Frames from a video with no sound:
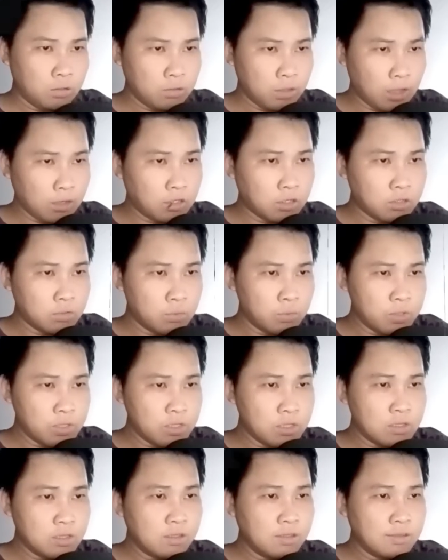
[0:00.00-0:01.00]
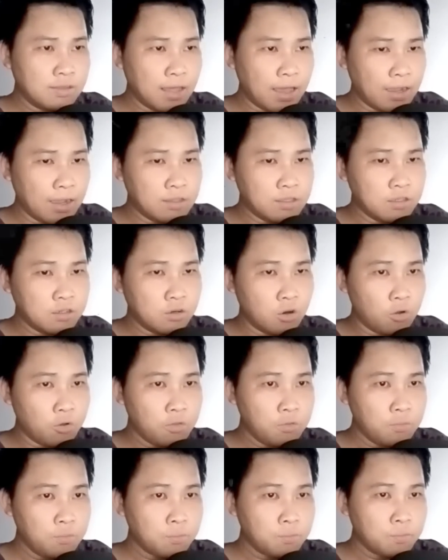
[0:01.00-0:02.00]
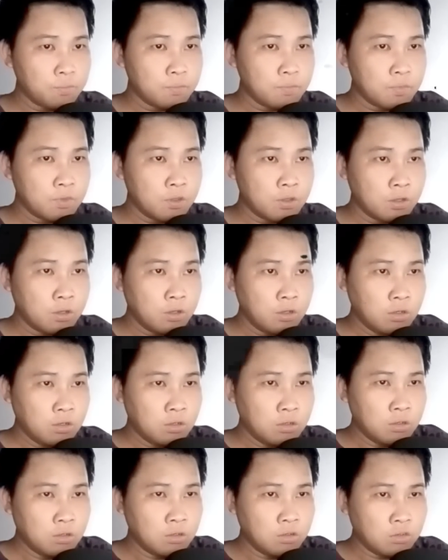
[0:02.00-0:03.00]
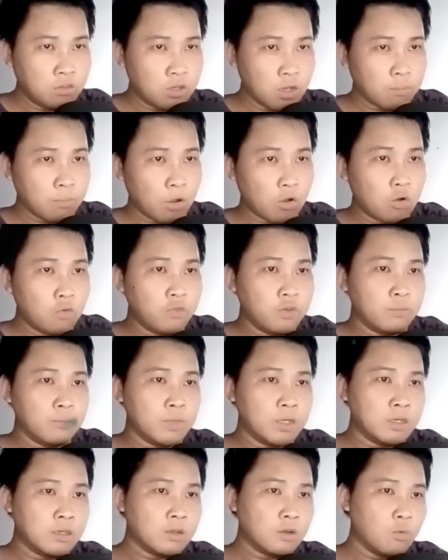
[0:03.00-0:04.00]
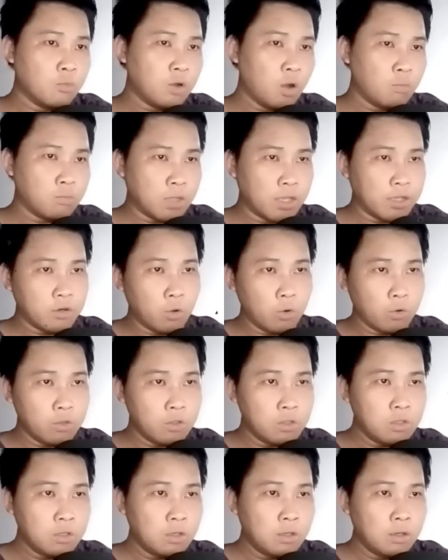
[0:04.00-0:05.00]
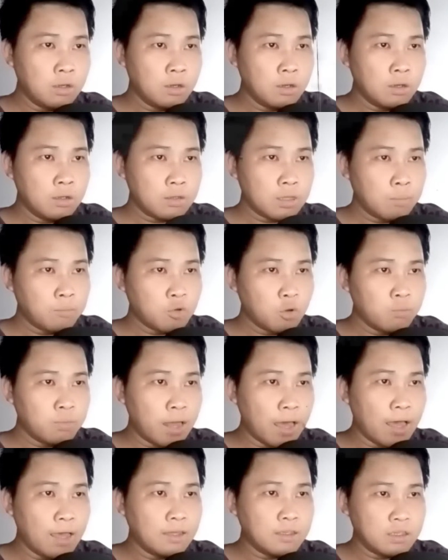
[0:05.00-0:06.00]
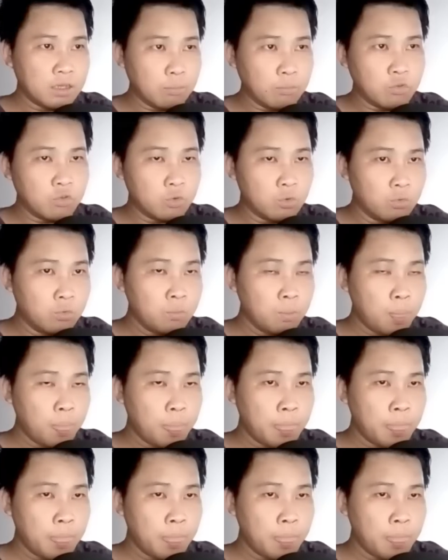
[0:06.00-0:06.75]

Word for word: Tả Kinh Huy thản nhiên nói. Sắc mặt của Viên Minh cũng không thay đổi, tâm cũng đã trầm xuống.